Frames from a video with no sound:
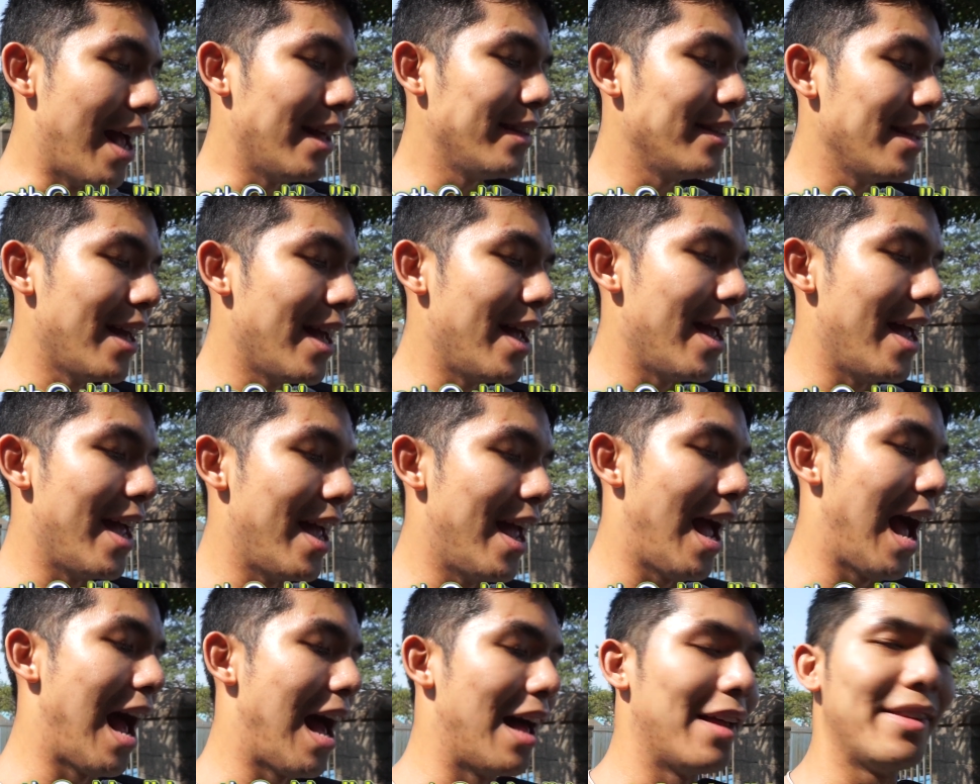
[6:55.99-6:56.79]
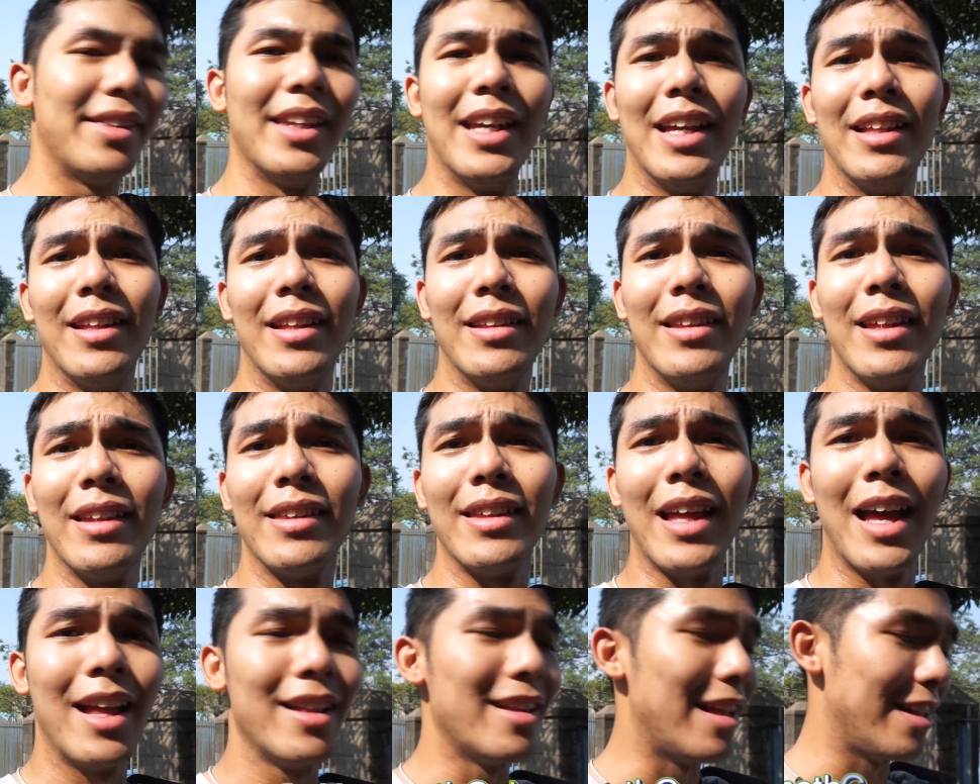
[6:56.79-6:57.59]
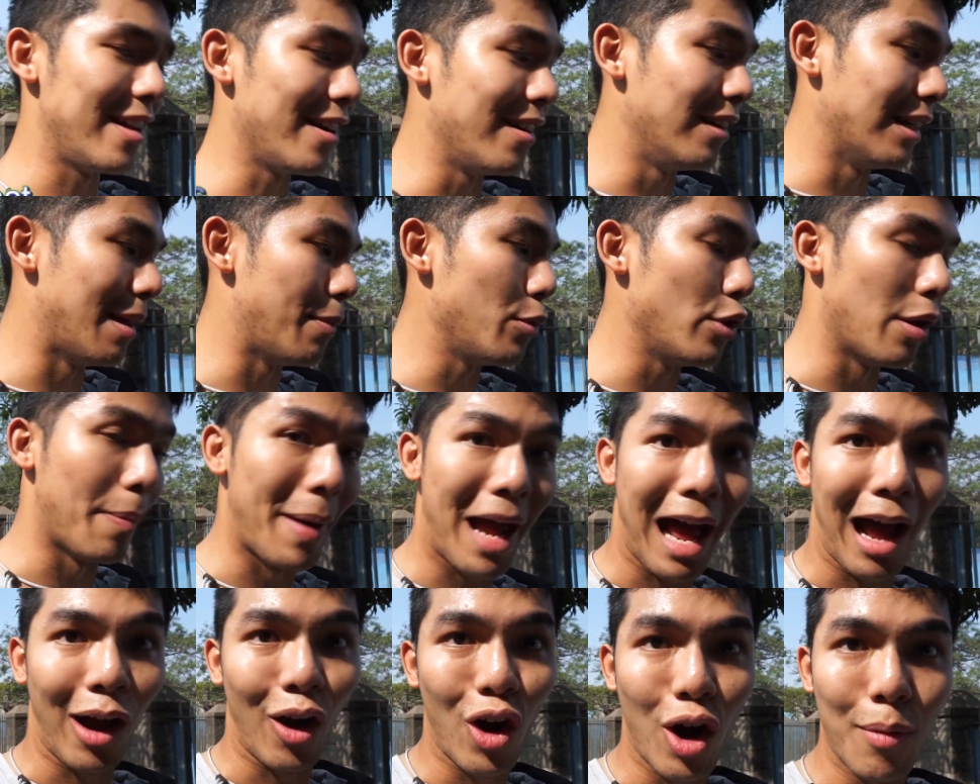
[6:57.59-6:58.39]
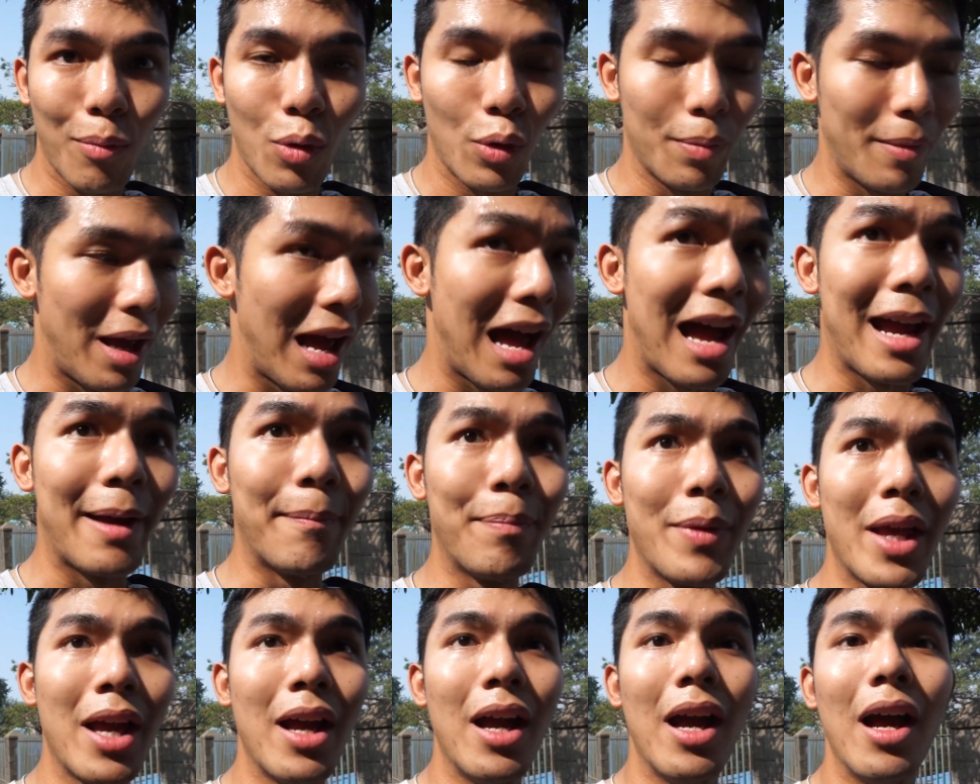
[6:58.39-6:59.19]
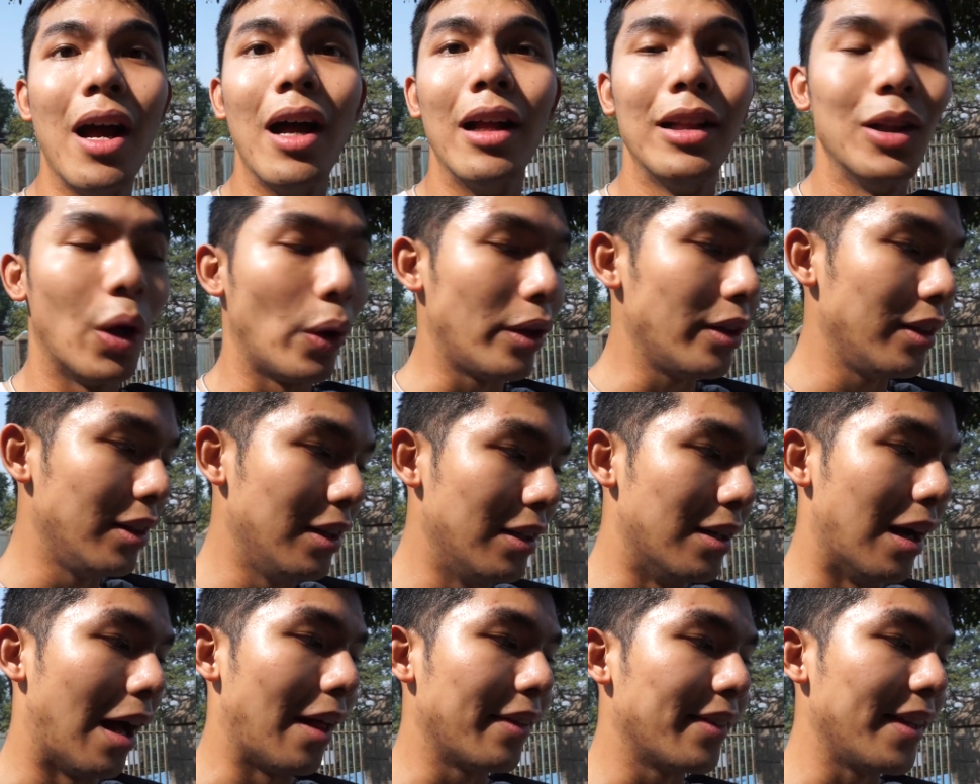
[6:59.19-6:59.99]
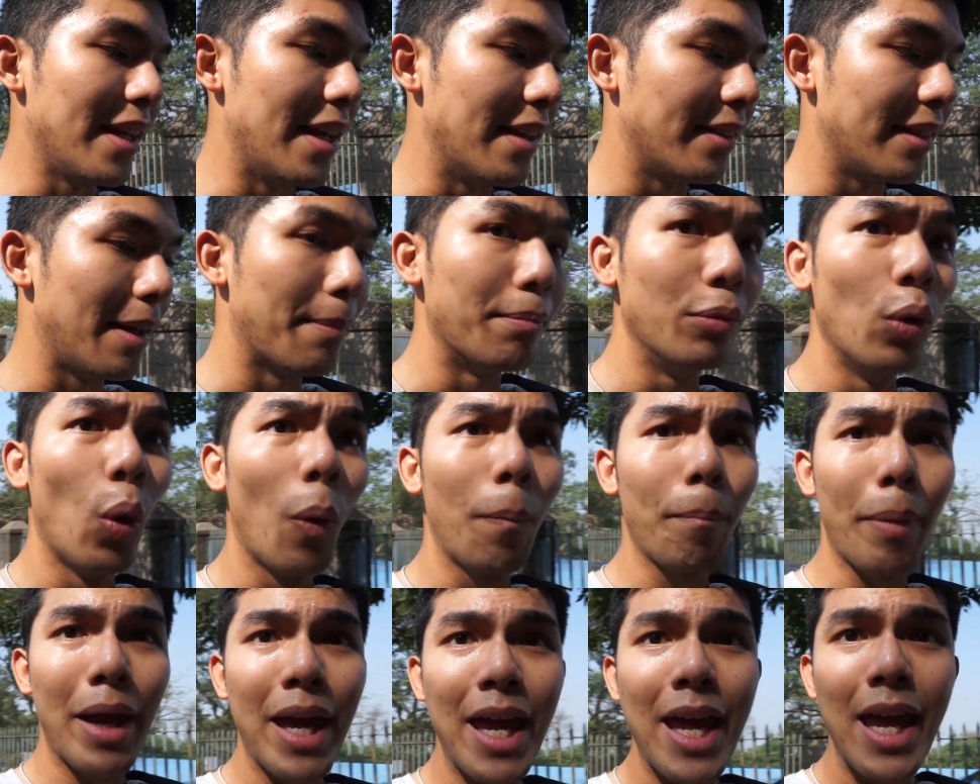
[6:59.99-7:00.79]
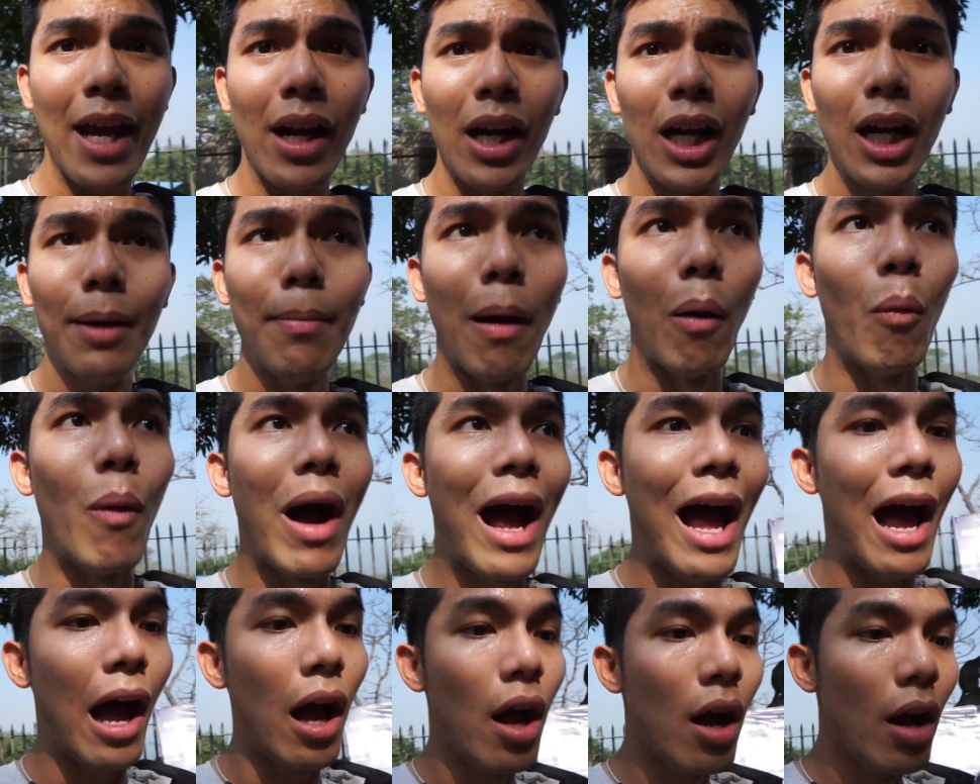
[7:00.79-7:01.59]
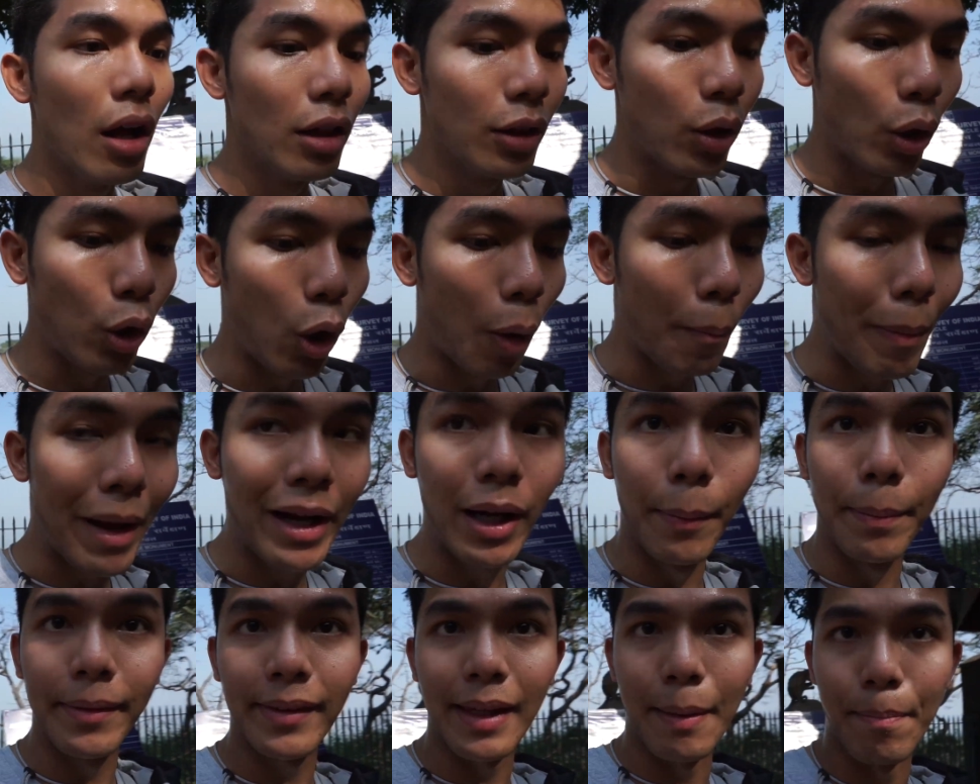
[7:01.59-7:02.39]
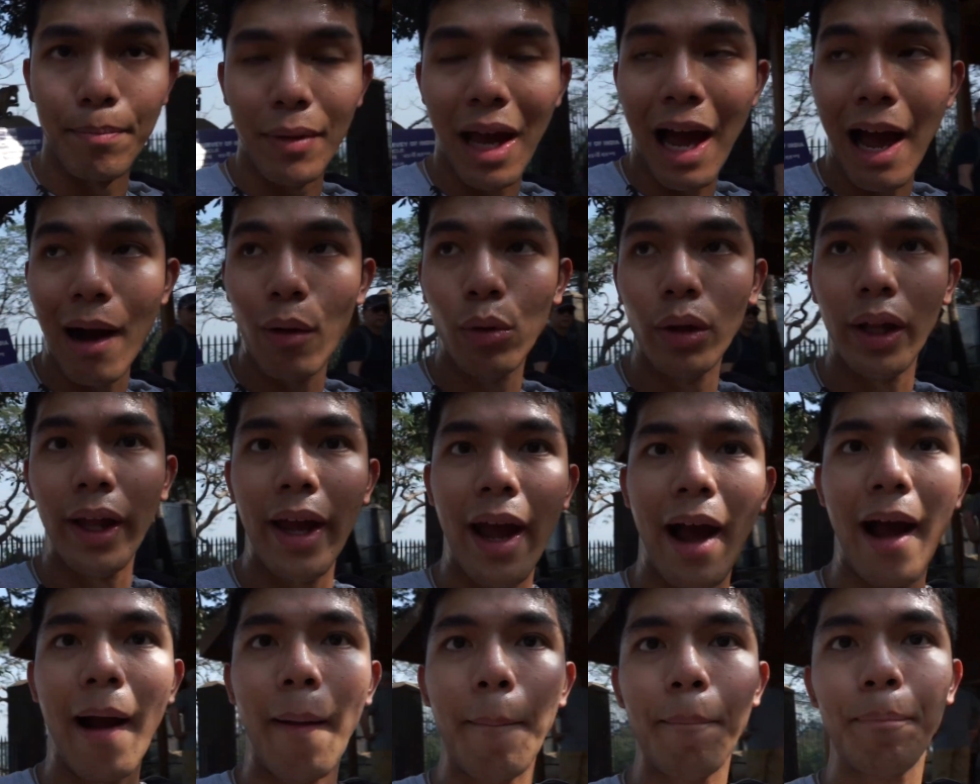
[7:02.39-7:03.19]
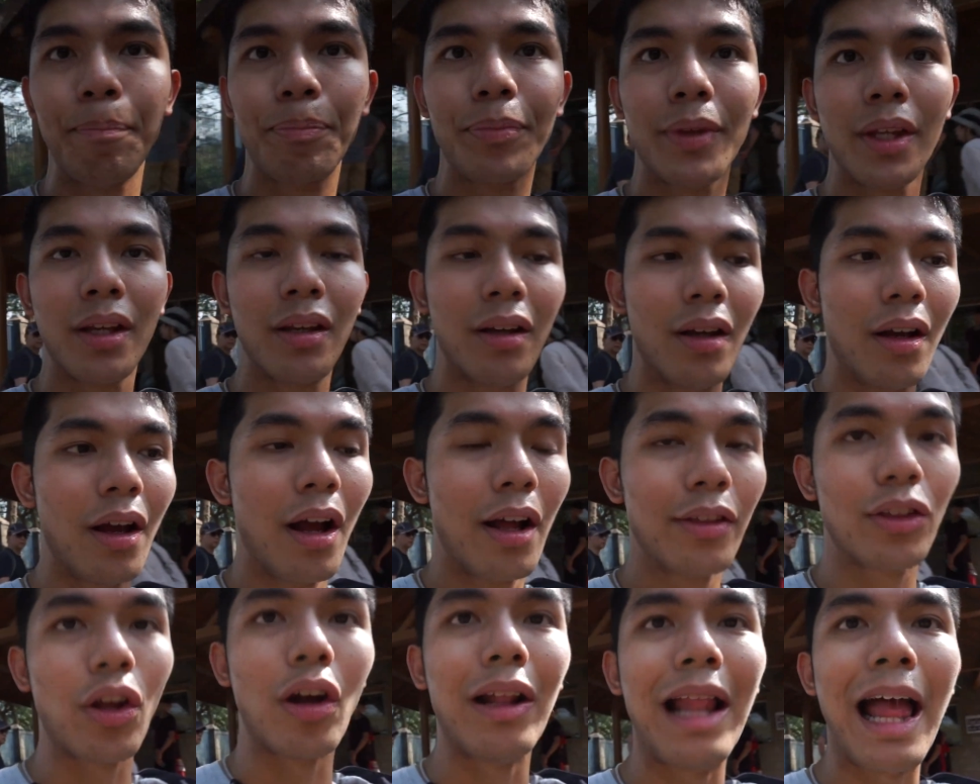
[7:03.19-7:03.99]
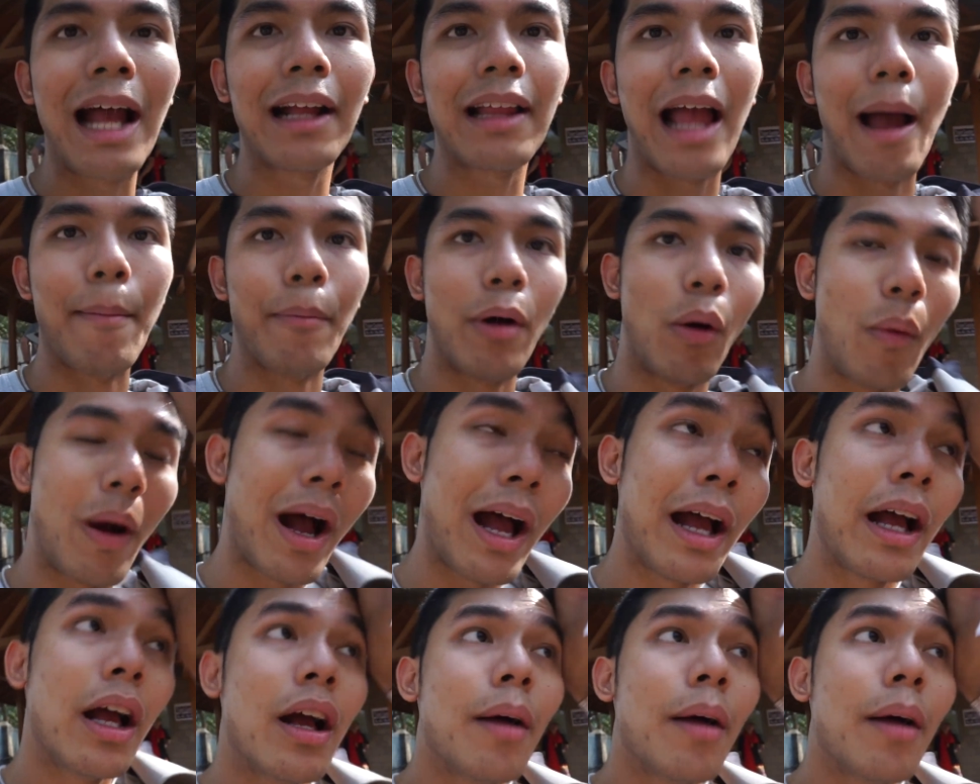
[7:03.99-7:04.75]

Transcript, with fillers: S A A R C Citizen อันนี้คืออะไรไม่รู้ไปหาข้อมูลมาให้ลดเหลือ 40รูปี คือแบบว่าลดลงไปเกือบ10 เท่าเลยอะตอนแรกถามเขาว่า